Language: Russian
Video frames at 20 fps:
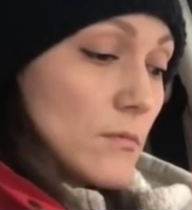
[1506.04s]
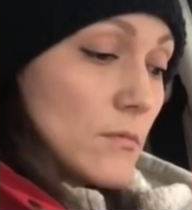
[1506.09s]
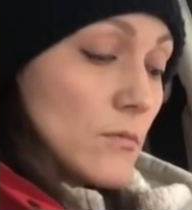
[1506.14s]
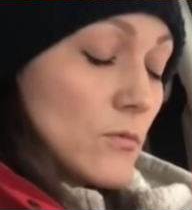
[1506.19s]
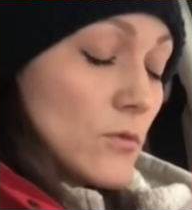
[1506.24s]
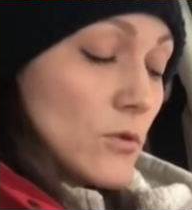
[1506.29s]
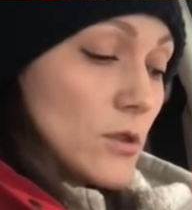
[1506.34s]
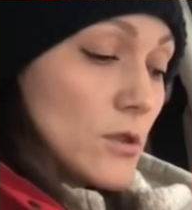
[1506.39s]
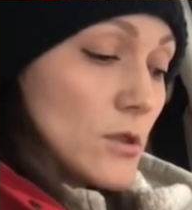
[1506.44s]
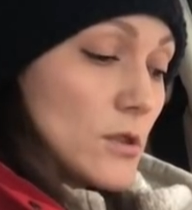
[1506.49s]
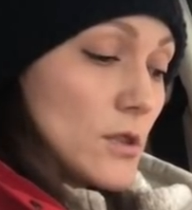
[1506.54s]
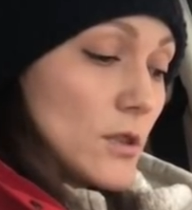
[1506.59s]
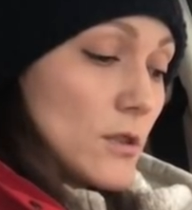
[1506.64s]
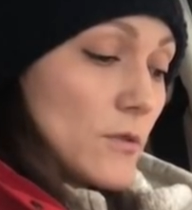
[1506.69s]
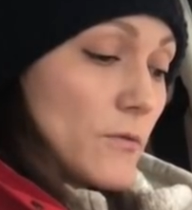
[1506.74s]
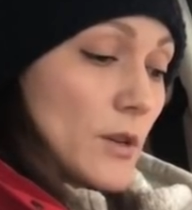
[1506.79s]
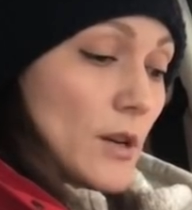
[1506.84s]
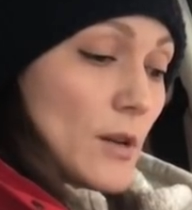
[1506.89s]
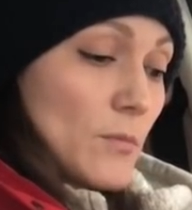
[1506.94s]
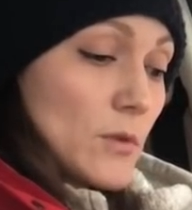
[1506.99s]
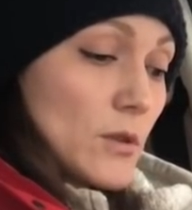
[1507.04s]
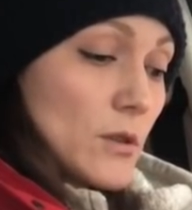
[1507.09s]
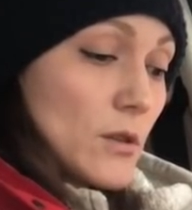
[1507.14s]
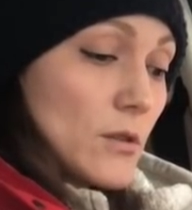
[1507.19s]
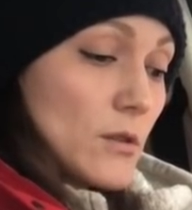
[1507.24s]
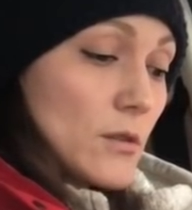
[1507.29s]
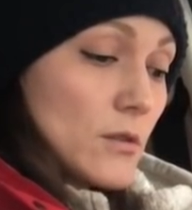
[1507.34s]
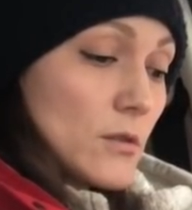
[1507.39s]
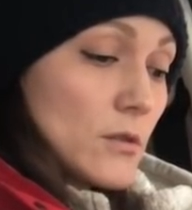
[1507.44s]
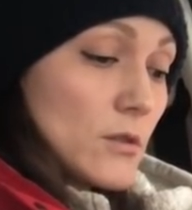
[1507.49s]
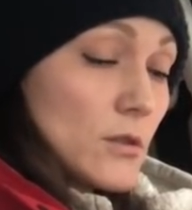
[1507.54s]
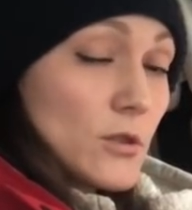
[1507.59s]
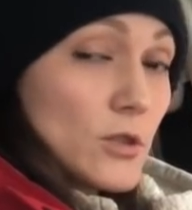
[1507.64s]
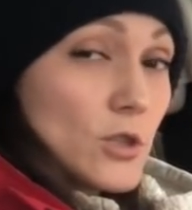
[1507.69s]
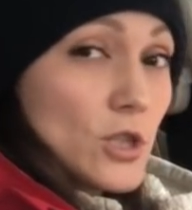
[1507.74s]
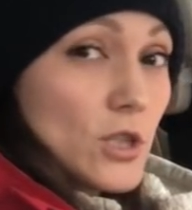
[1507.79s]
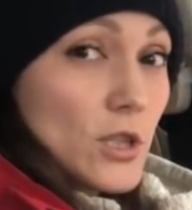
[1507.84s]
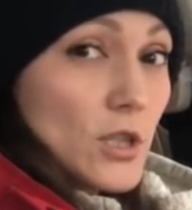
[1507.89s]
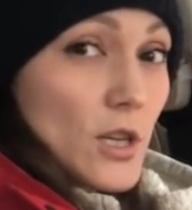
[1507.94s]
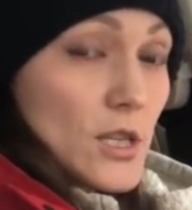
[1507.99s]
Вот это дело в рамках
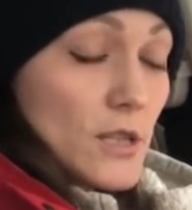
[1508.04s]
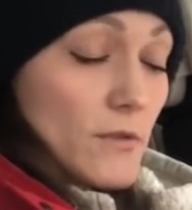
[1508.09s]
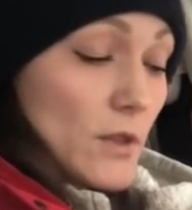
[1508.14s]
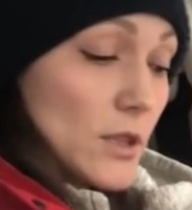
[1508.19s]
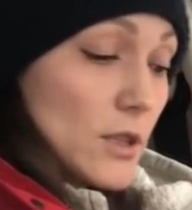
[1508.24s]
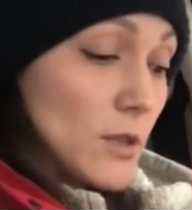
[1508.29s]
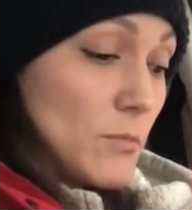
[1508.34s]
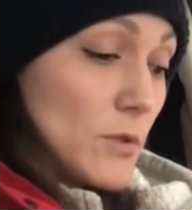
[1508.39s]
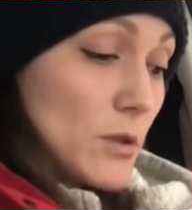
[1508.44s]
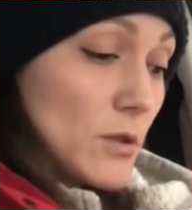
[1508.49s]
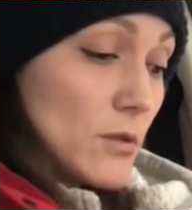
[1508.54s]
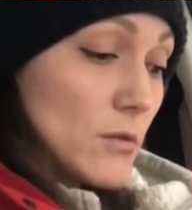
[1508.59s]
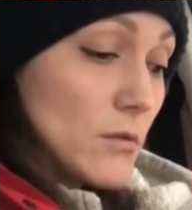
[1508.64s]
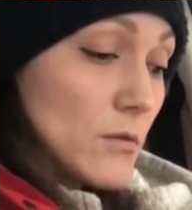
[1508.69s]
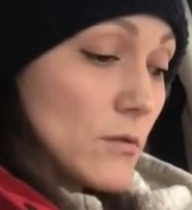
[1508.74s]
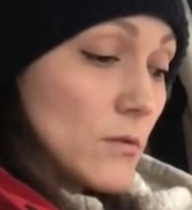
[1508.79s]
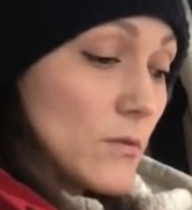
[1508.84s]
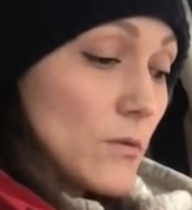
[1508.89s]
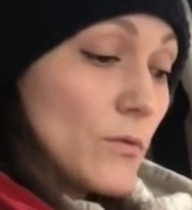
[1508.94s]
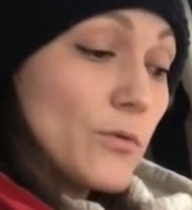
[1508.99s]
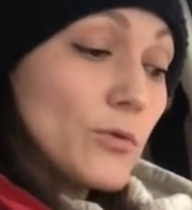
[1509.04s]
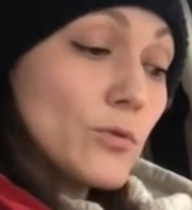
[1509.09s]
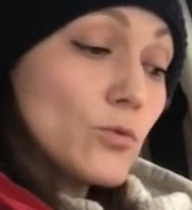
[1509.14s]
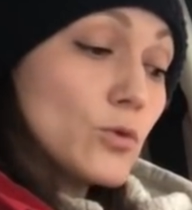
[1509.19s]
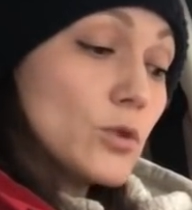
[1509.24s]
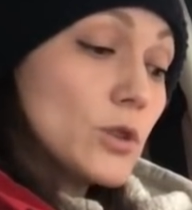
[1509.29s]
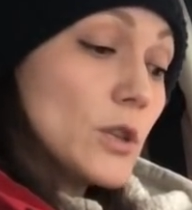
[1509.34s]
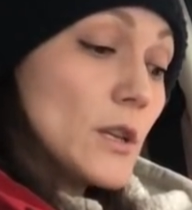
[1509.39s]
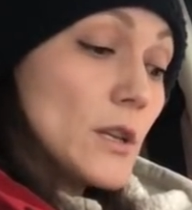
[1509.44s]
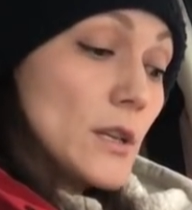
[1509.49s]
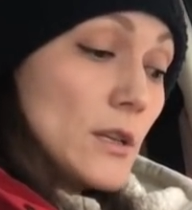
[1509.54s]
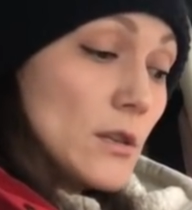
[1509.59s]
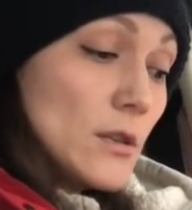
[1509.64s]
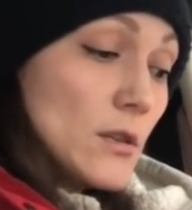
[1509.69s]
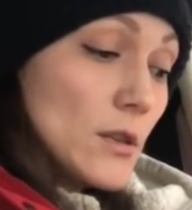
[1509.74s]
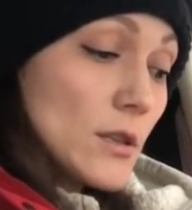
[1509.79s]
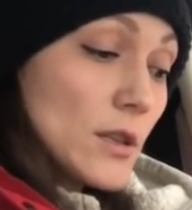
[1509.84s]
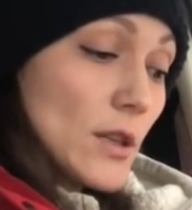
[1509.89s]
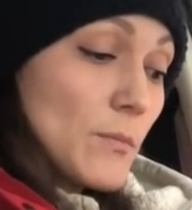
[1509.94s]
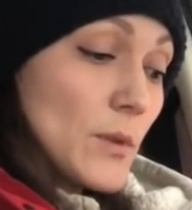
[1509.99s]
ЖК «Светлый мир внутри».
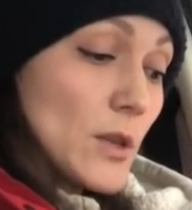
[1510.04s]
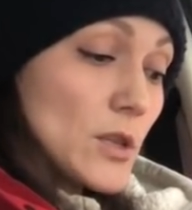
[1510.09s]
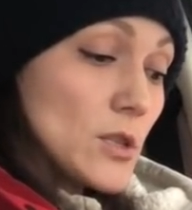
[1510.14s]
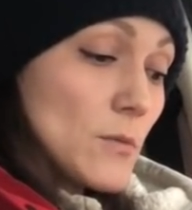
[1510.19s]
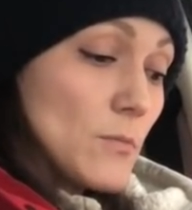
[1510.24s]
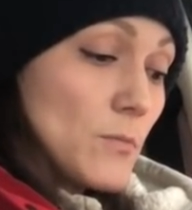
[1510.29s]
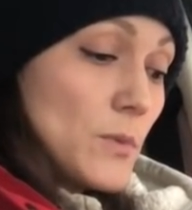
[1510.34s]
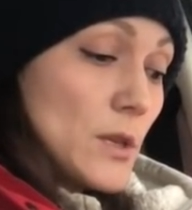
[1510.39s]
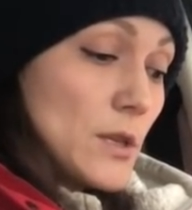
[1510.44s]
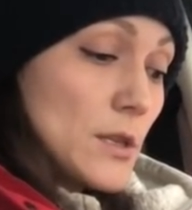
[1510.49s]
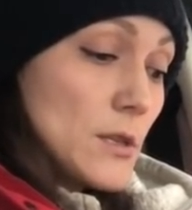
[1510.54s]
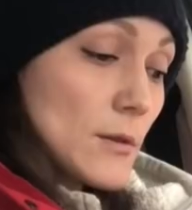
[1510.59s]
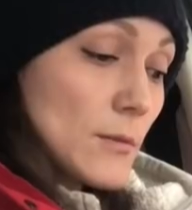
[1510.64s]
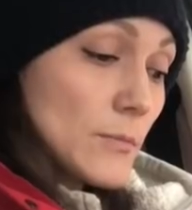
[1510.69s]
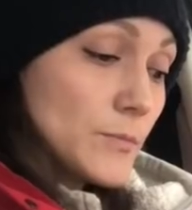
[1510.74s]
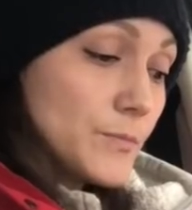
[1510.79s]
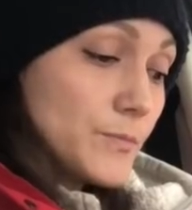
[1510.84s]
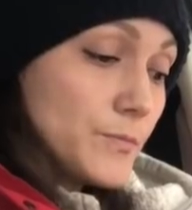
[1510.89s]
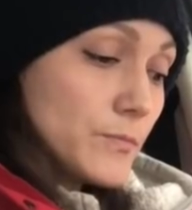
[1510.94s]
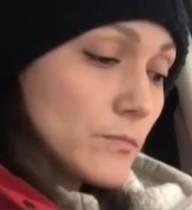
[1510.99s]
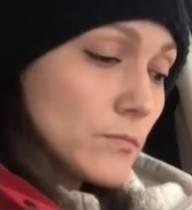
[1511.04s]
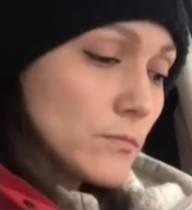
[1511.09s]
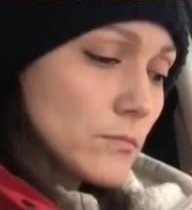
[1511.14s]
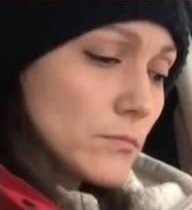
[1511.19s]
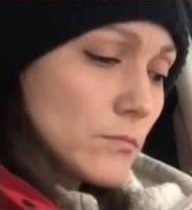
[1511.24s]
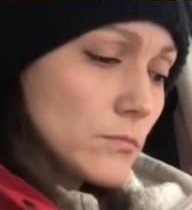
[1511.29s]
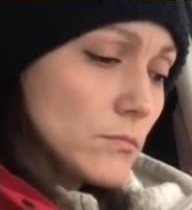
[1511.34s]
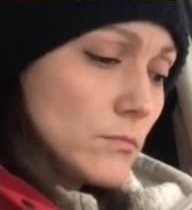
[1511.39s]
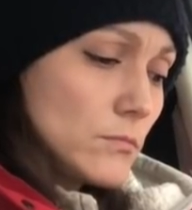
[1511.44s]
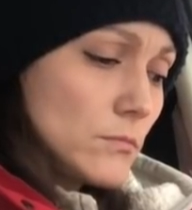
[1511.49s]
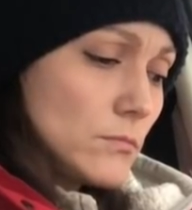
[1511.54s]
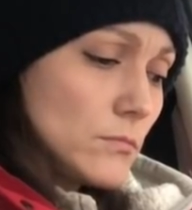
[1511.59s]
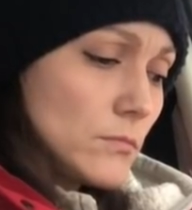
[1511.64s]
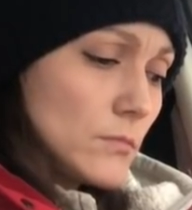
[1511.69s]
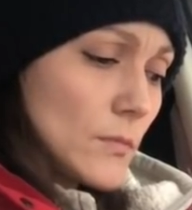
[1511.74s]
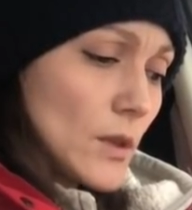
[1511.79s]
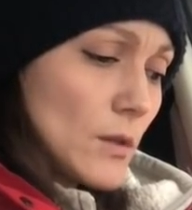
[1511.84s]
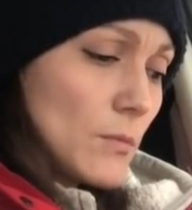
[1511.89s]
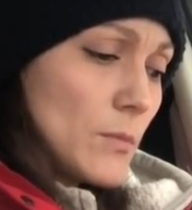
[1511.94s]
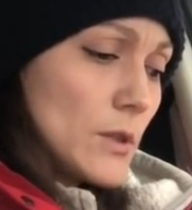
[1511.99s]
Это опять же Питер,
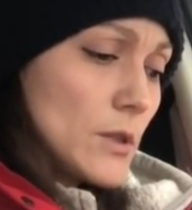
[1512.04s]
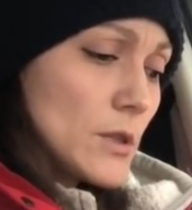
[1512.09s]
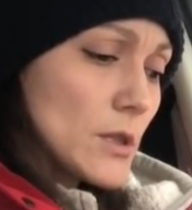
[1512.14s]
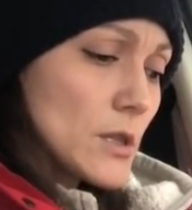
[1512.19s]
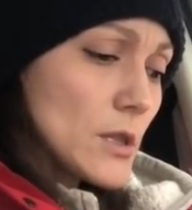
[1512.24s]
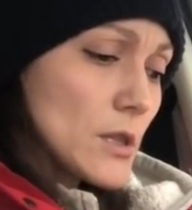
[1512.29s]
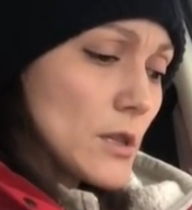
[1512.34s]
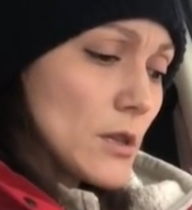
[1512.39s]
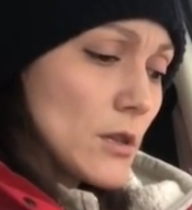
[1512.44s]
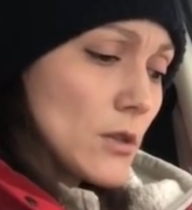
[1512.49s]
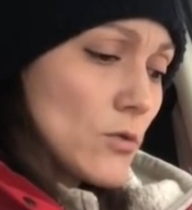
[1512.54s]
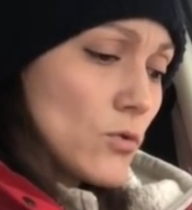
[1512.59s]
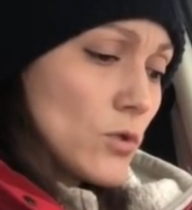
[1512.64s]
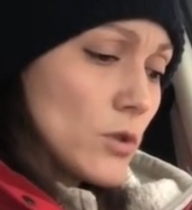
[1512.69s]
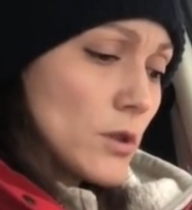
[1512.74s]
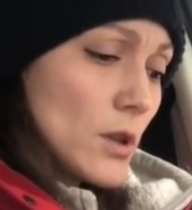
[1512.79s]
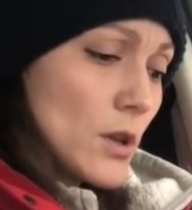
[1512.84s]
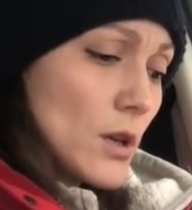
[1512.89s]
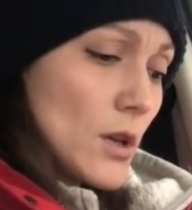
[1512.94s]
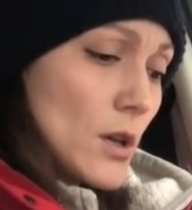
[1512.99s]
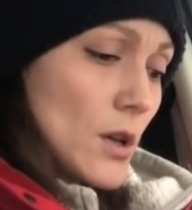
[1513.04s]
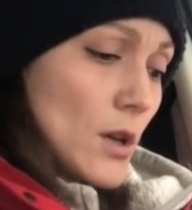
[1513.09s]
питерский регион.